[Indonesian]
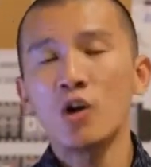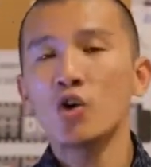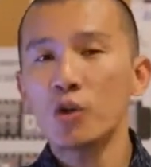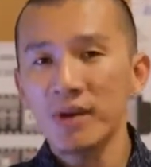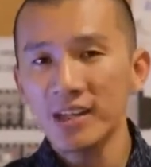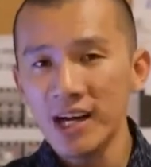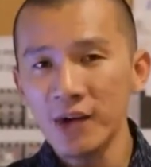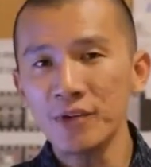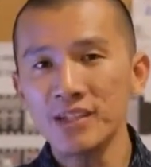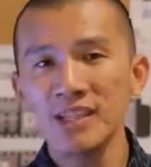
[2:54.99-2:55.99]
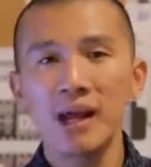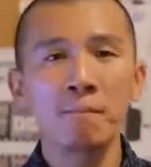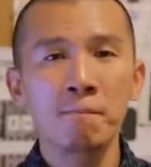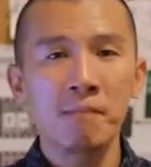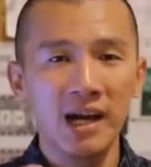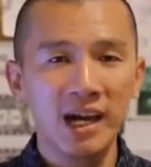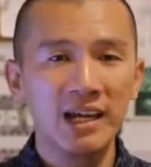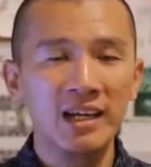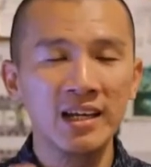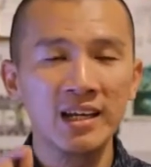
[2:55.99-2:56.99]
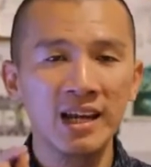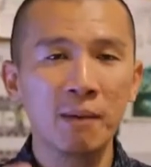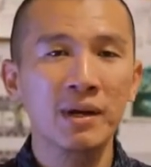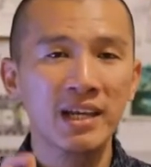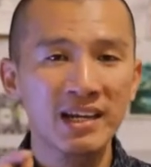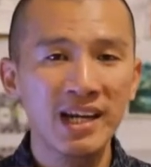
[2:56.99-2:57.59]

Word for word: untuk mengetahui Islam, maka ini namanya